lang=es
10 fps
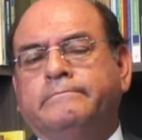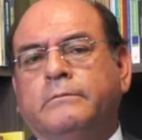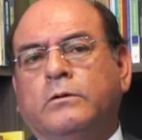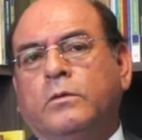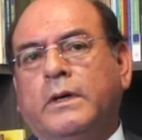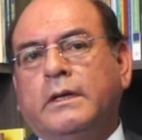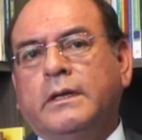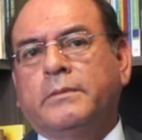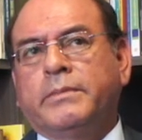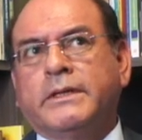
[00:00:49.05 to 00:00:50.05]
lo cual
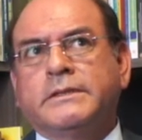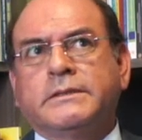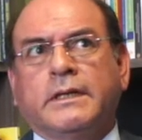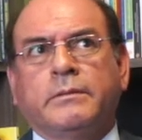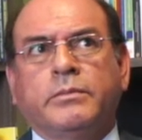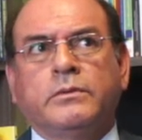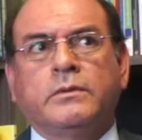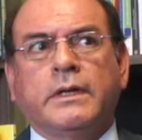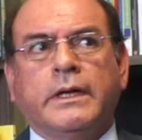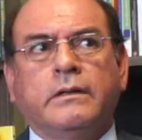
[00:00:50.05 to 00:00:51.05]
expresa, por
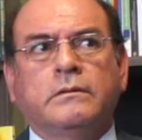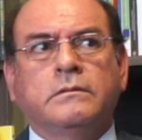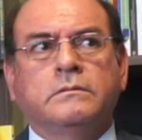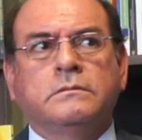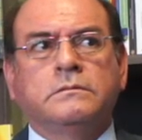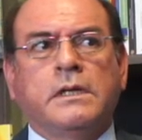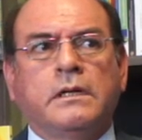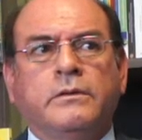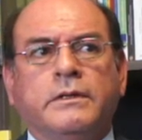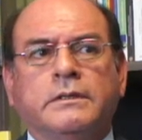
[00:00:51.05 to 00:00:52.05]
un lado, una
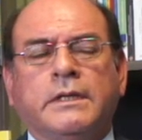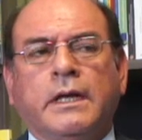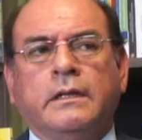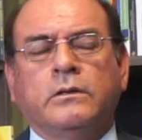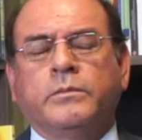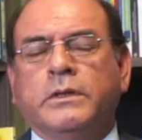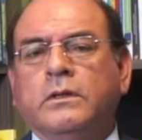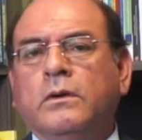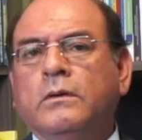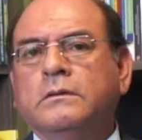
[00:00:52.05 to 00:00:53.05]
libertad de
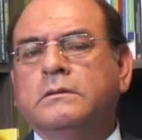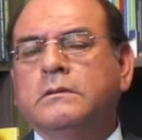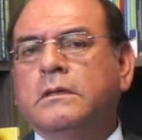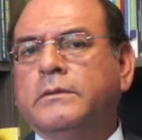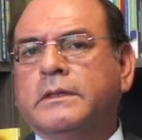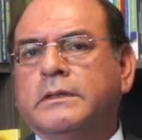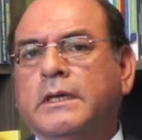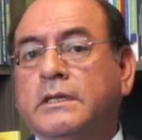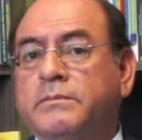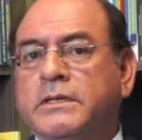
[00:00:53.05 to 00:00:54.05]
opinión y
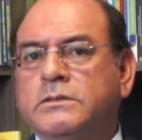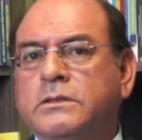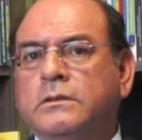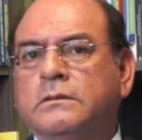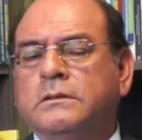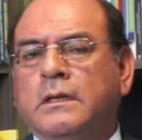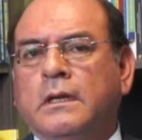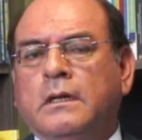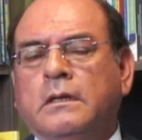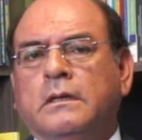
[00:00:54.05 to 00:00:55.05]
libertad de expresión
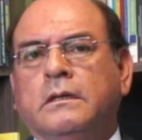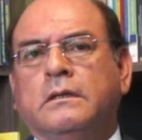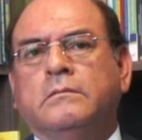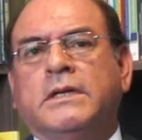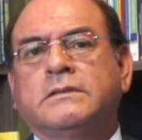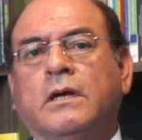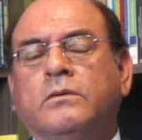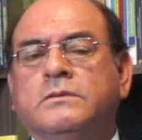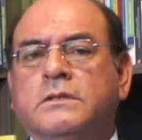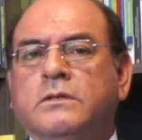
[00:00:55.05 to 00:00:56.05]
eh, más
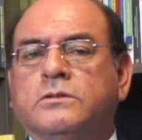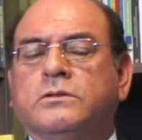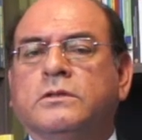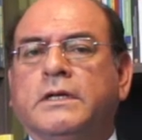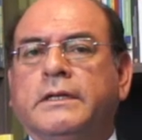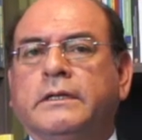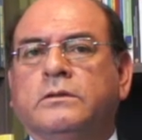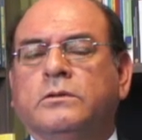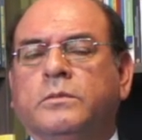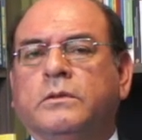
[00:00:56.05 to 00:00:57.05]
aún si ellos son
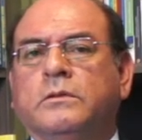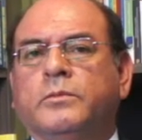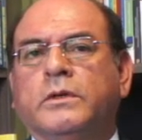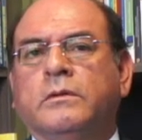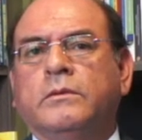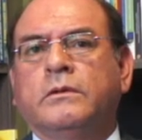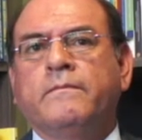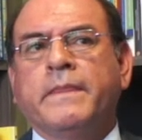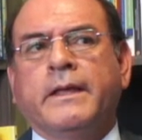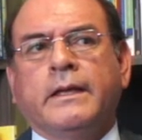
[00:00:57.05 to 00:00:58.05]
electos por el pueblo
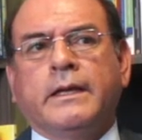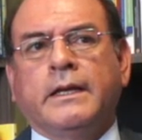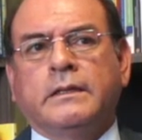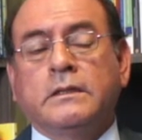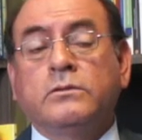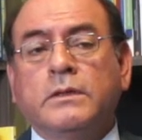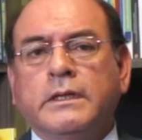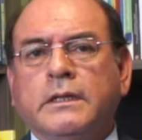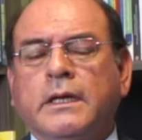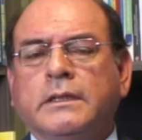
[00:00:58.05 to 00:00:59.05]
y la
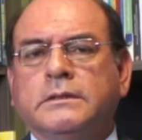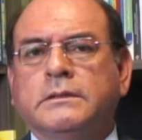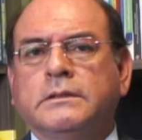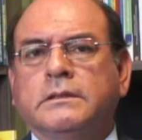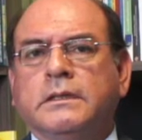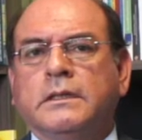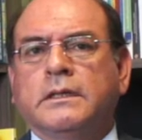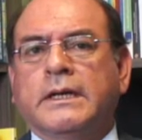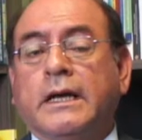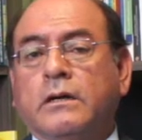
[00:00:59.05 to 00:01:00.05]
titularidad del
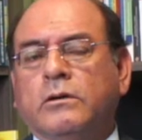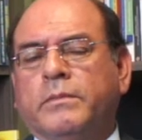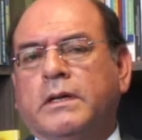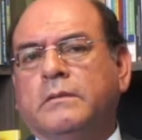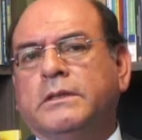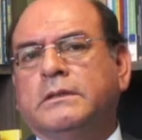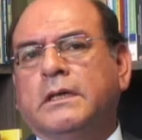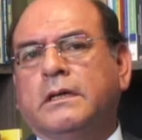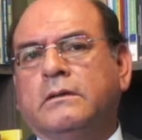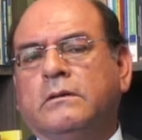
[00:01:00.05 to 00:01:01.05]
cargo
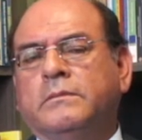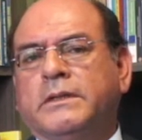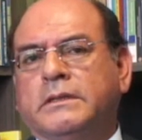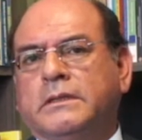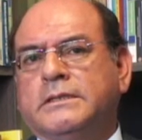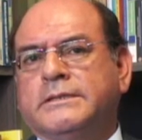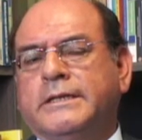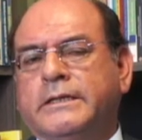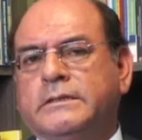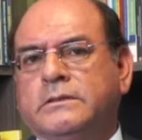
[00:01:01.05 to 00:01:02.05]
parlamentario le pertenece
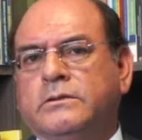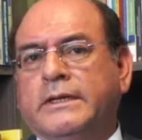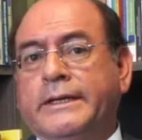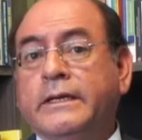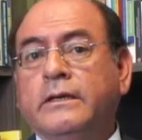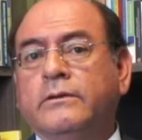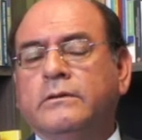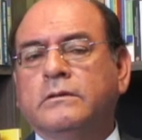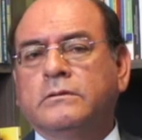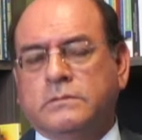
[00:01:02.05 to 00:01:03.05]
al que ha sido
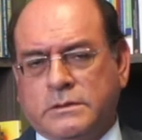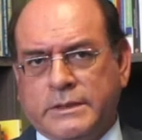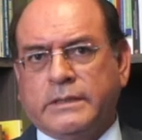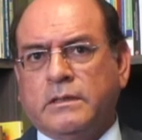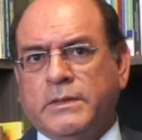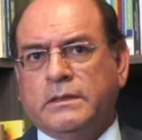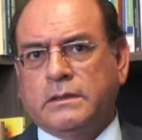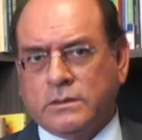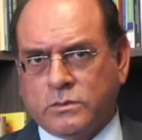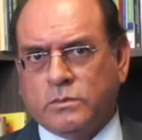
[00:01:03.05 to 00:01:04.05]
elegido, ¿no?
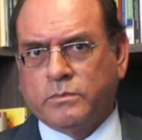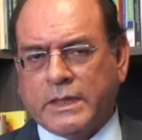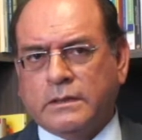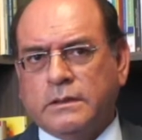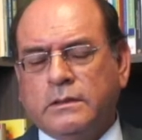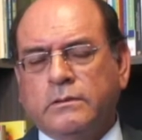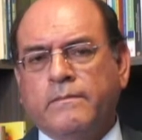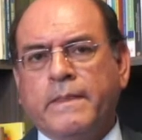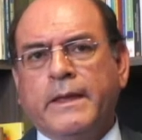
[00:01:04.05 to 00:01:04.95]
ciertamente dentro partido.